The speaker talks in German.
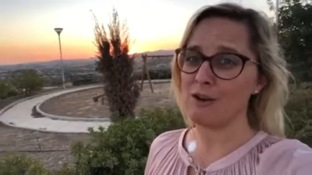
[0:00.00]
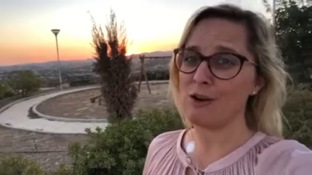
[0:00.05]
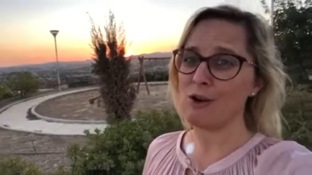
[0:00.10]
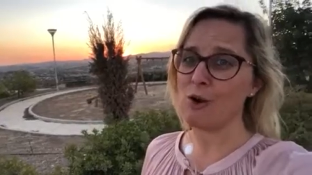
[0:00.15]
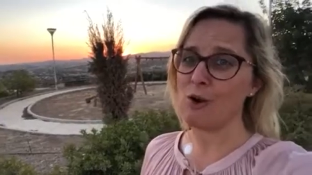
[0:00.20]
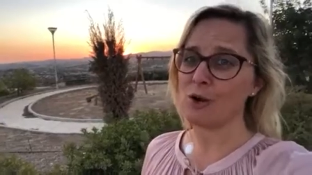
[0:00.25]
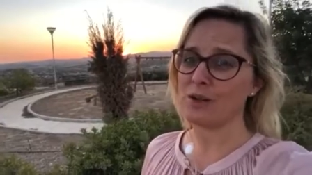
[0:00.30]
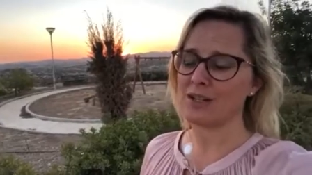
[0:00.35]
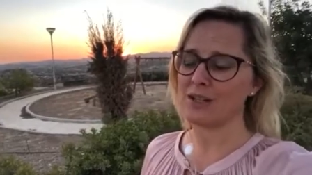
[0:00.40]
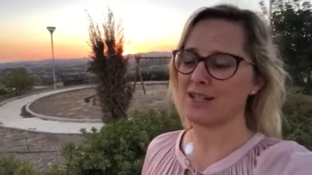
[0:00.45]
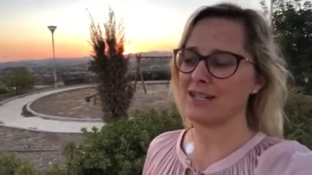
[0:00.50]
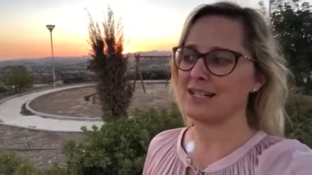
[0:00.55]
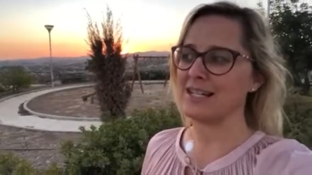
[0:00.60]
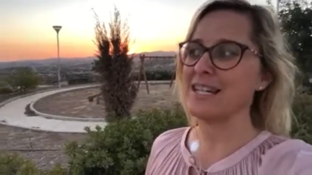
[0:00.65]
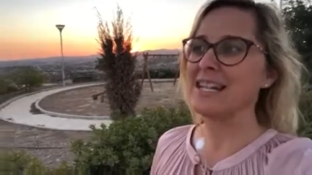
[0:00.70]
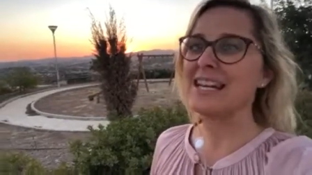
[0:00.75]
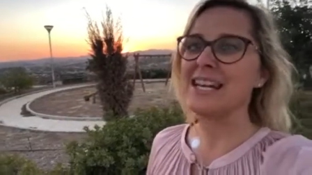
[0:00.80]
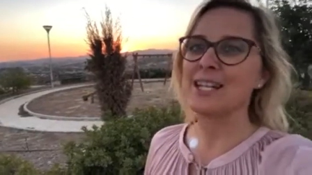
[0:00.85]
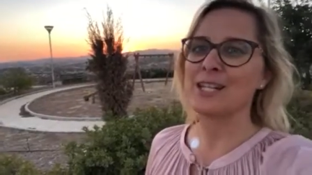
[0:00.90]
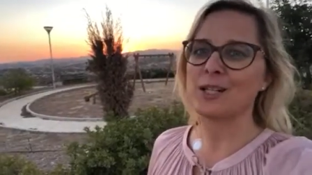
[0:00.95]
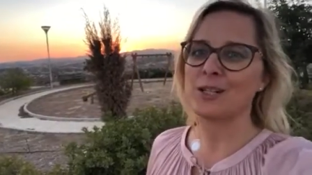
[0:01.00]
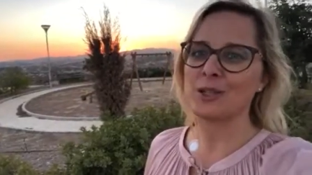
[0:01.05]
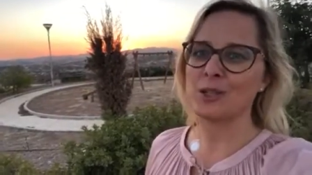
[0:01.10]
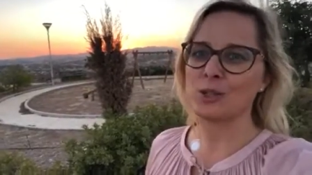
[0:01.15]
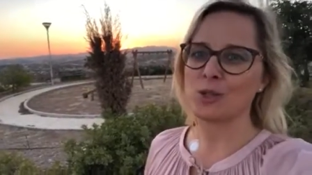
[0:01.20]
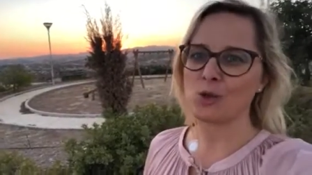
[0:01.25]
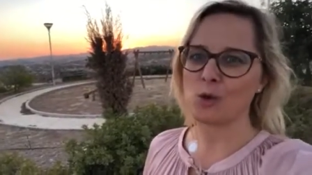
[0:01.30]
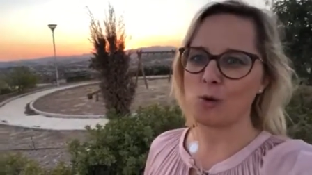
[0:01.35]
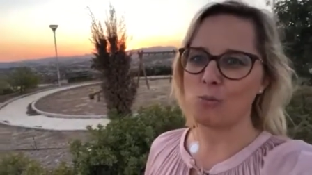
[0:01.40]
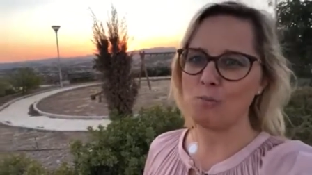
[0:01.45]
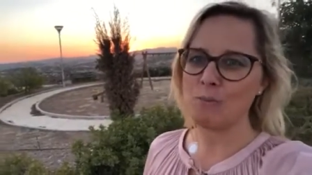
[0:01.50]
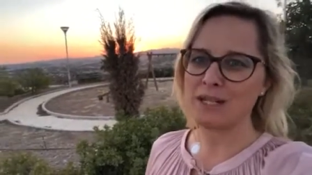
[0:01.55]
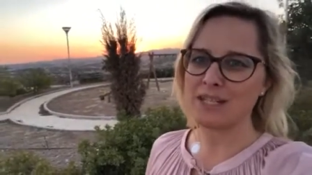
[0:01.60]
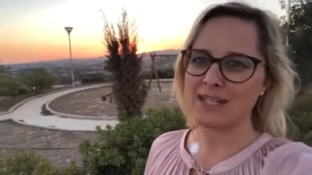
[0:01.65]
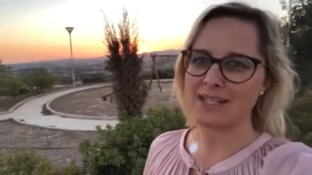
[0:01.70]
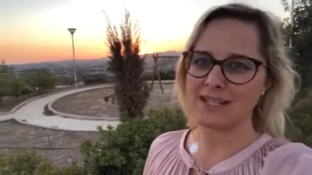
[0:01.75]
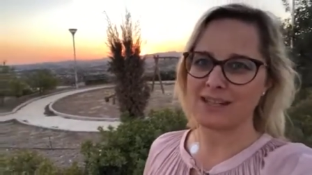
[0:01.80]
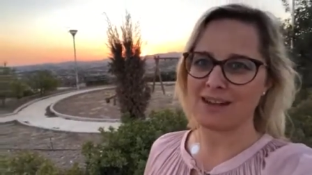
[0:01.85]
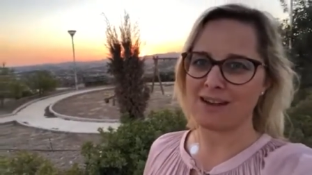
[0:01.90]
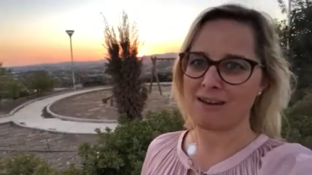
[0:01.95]
Leuten, die sich
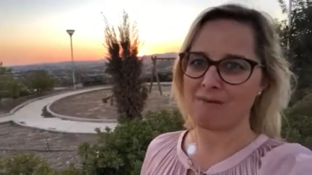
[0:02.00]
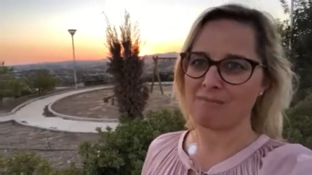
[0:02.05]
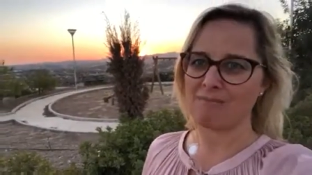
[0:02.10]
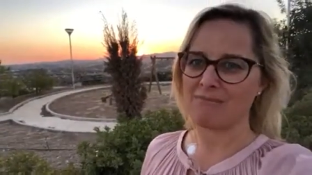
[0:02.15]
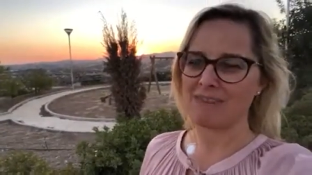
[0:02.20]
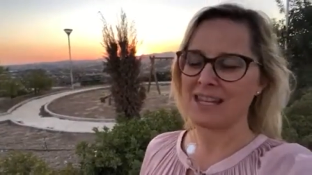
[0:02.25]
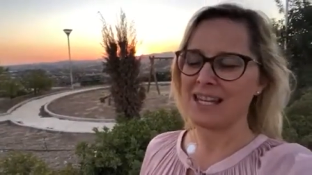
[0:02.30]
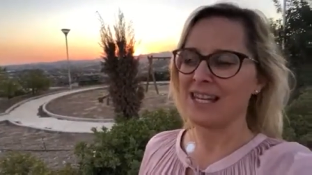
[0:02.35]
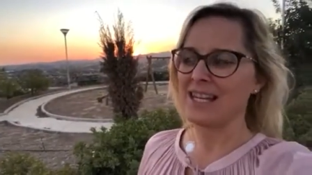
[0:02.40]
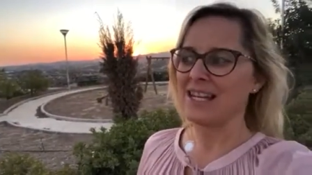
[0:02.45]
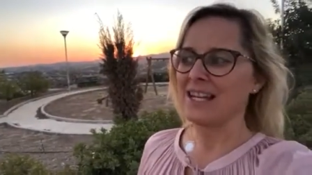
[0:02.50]
committed haben.